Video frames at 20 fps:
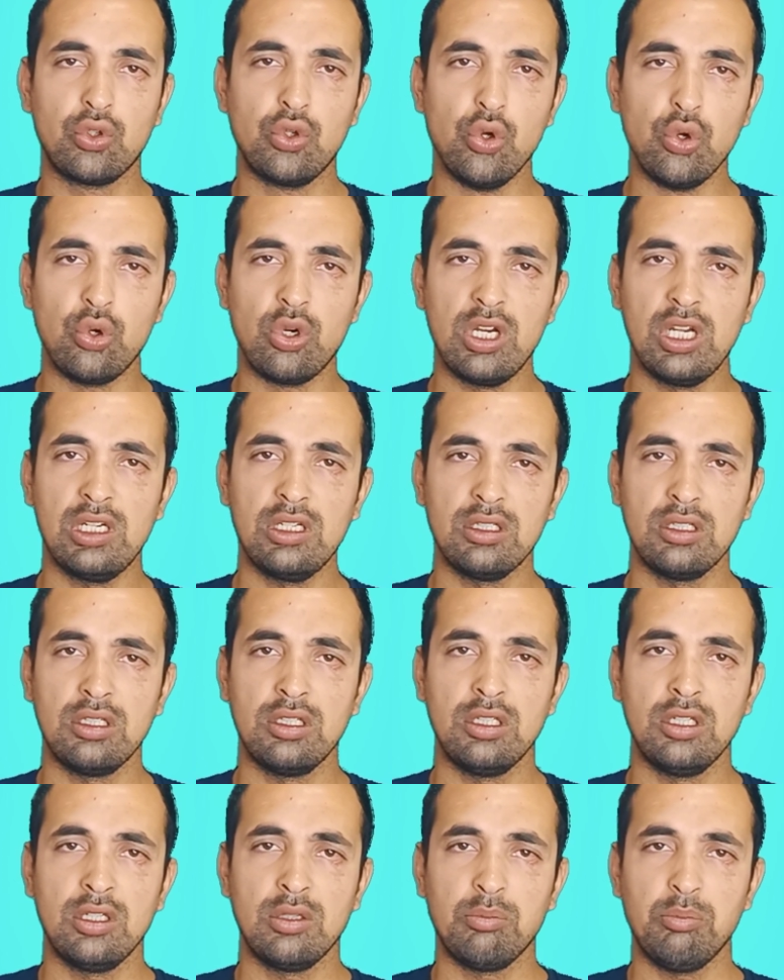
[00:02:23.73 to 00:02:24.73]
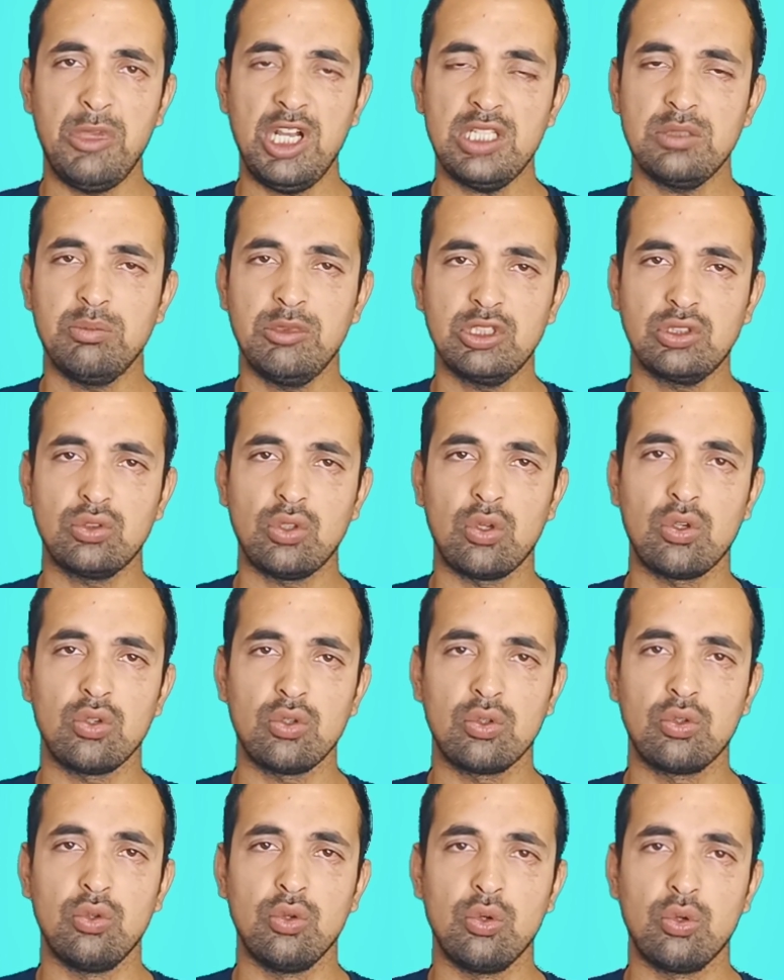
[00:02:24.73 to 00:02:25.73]
جوجل بعد ما تدخل
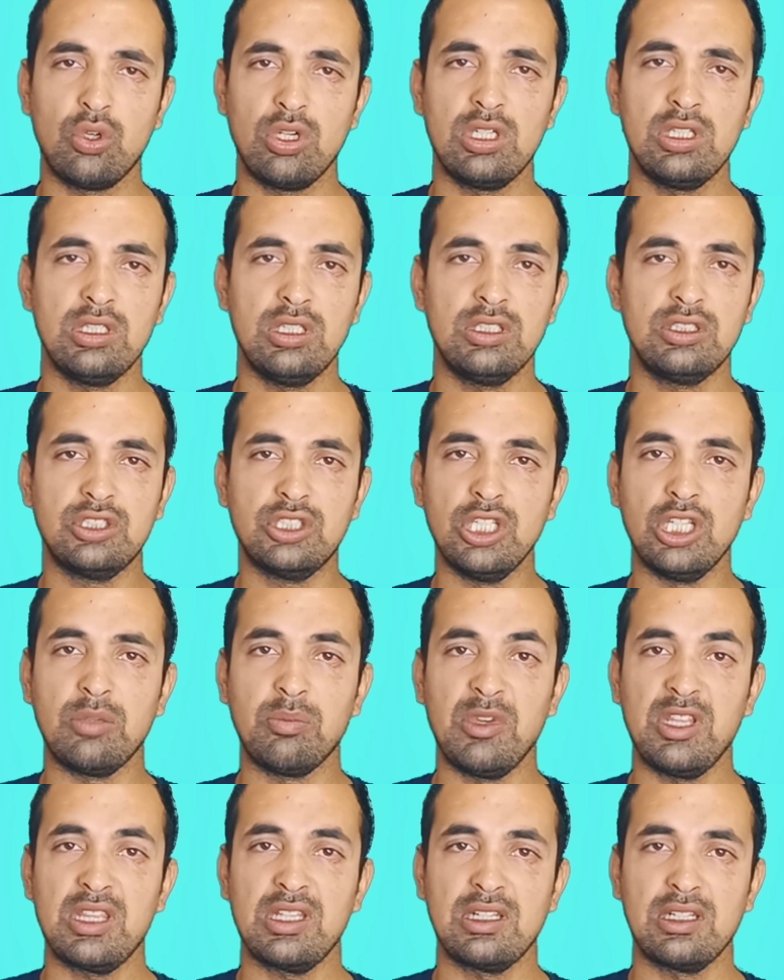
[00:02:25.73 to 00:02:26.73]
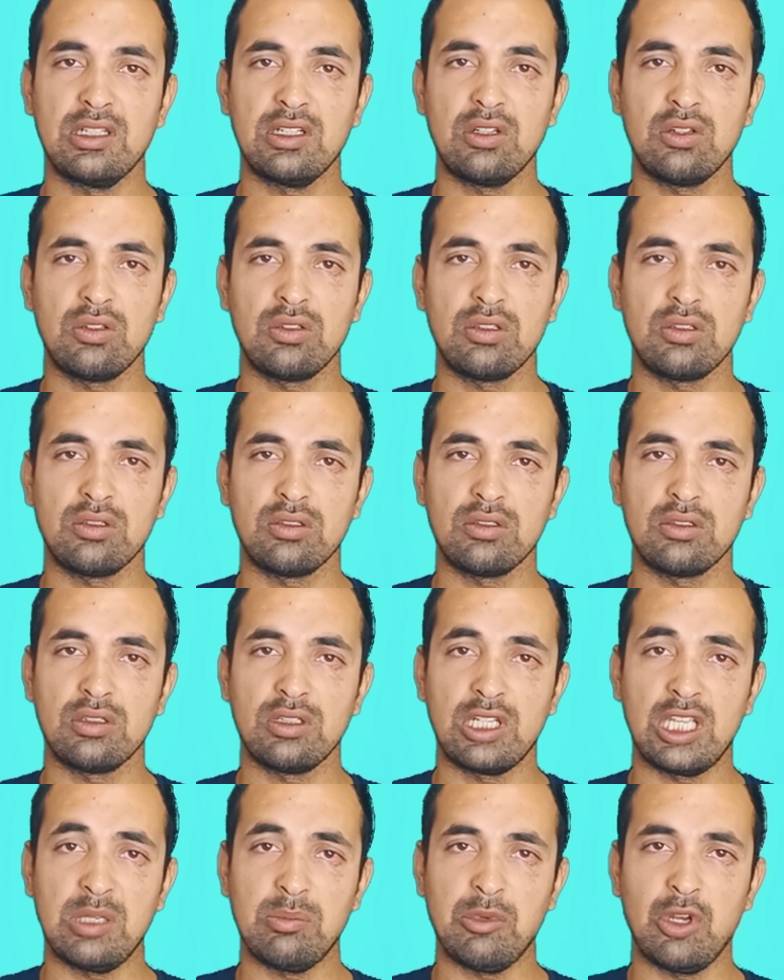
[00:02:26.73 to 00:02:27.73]
جوجل دير مثلا
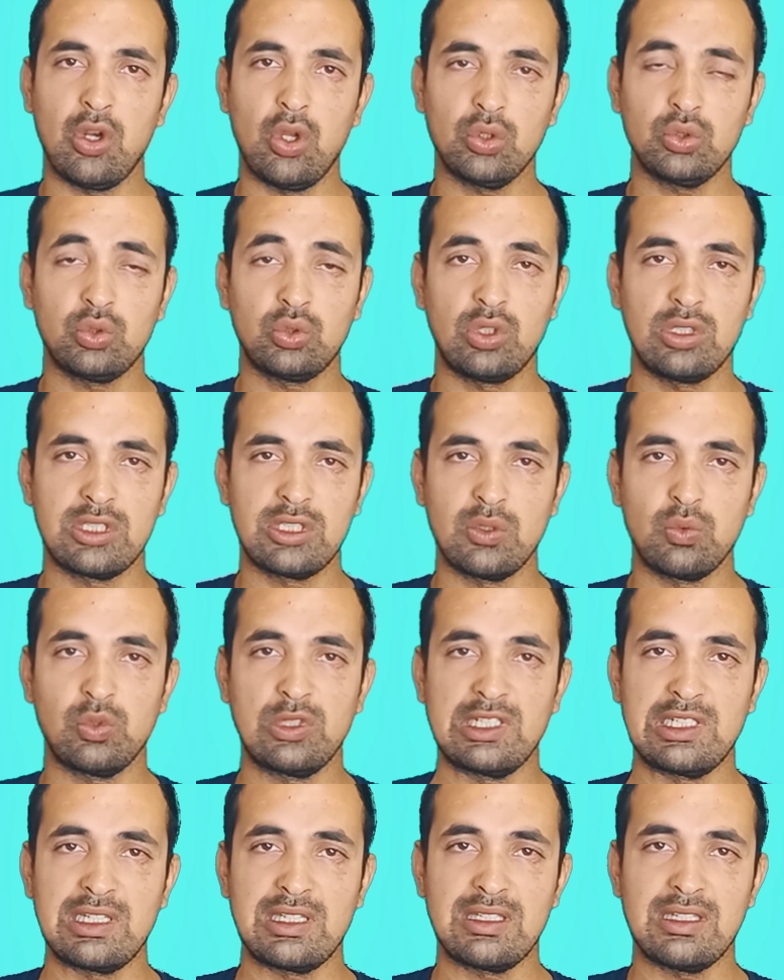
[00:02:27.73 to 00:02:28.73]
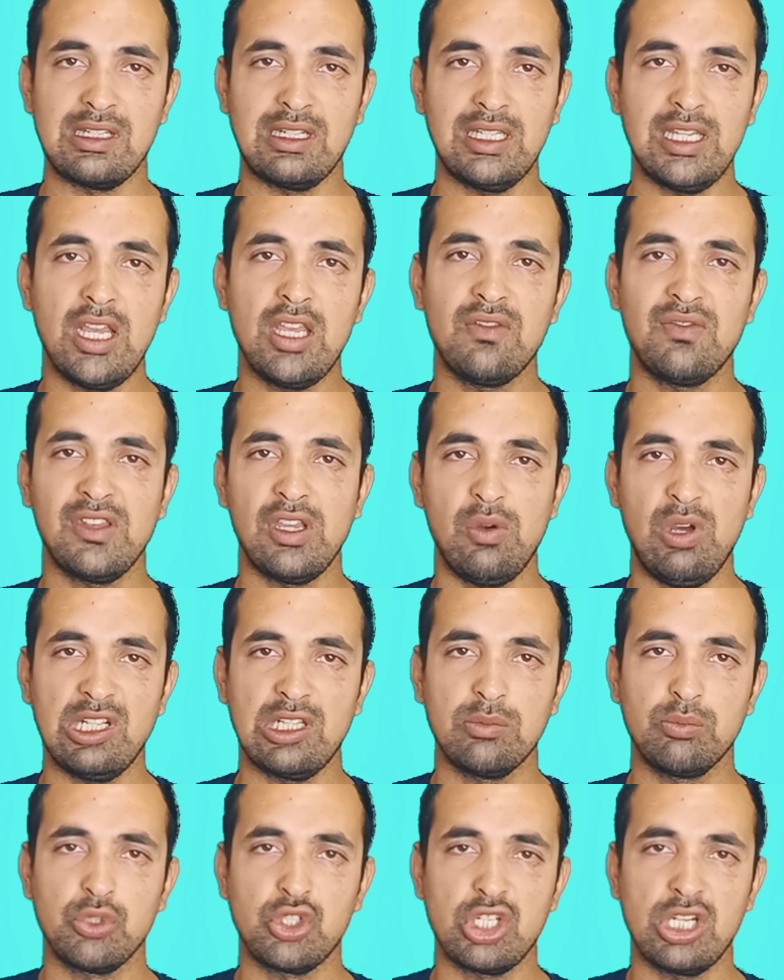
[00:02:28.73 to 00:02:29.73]
كما الخطوط الجويه الجزائريه فيها
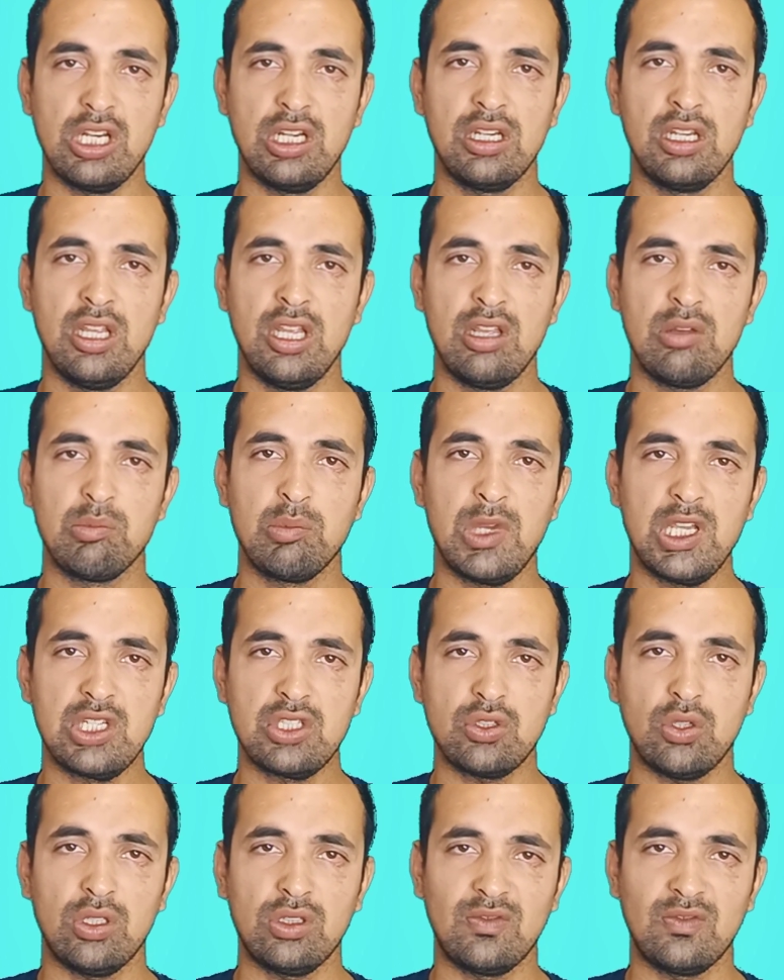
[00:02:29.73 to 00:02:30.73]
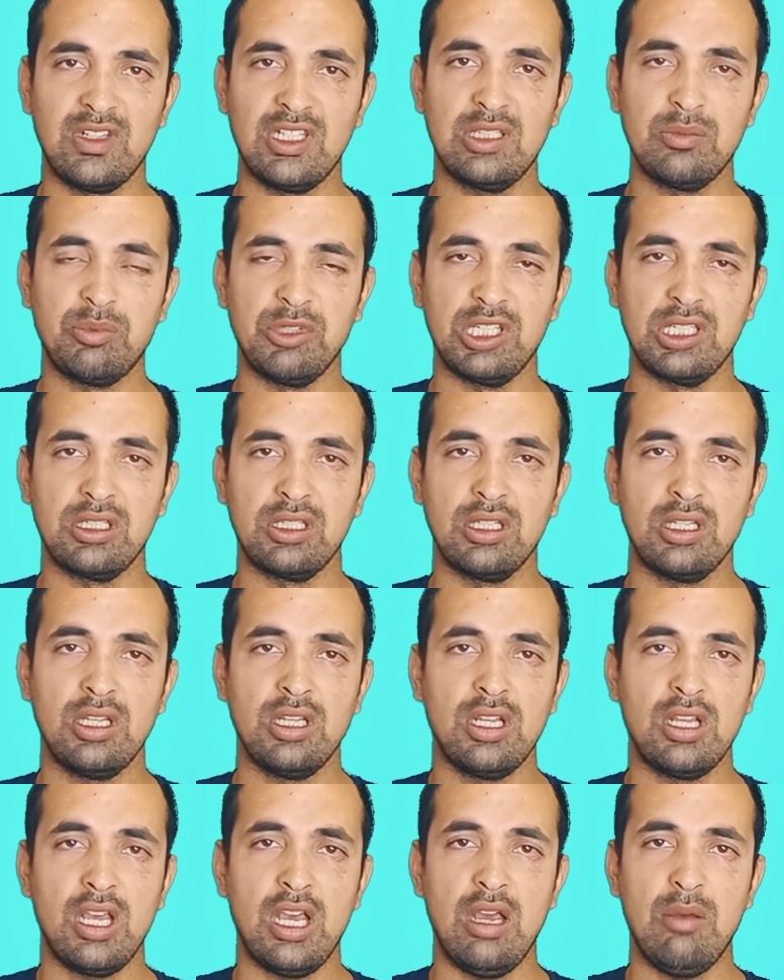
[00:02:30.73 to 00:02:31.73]
واحد المشكل ماهيش تحط في لي بري
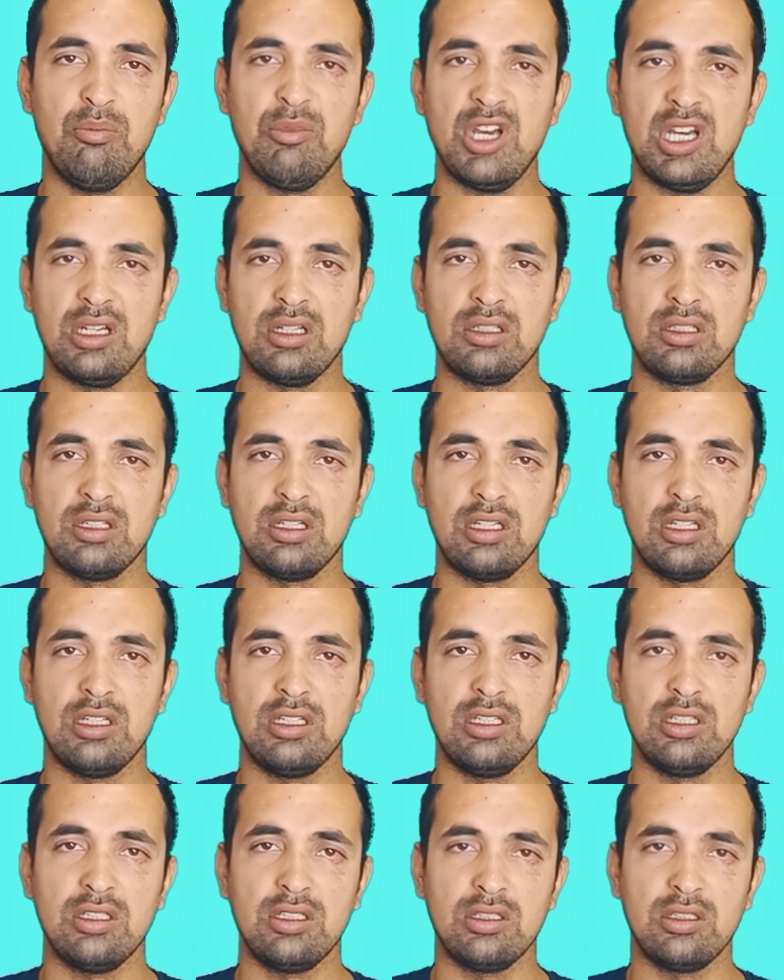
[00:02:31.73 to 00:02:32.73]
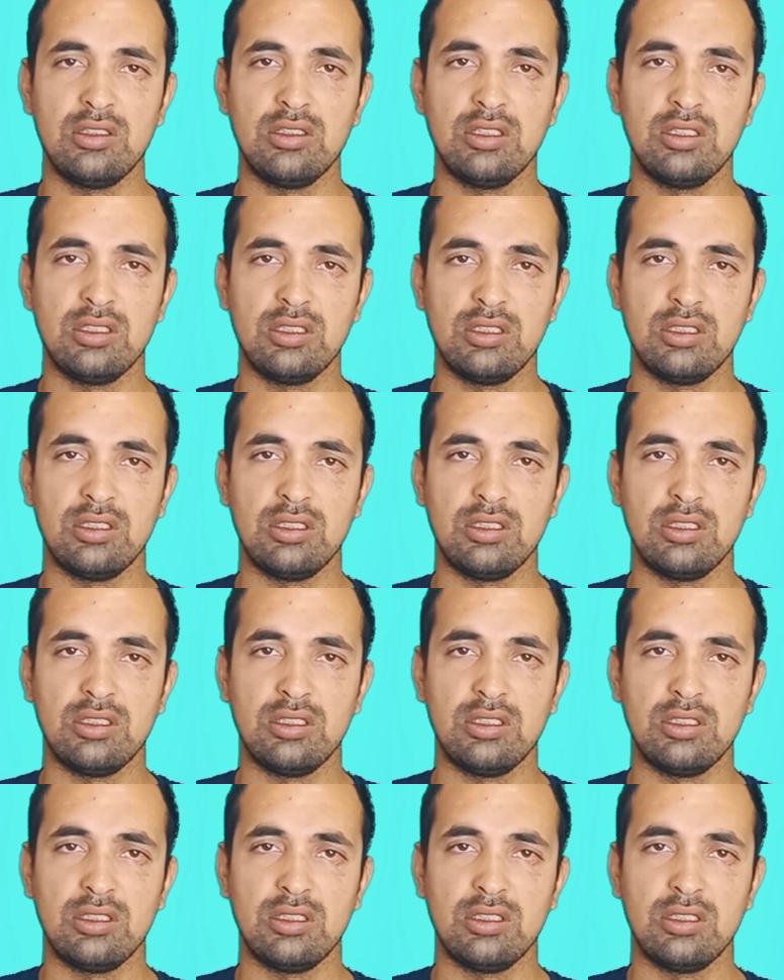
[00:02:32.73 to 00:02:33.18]
اما الـ الـ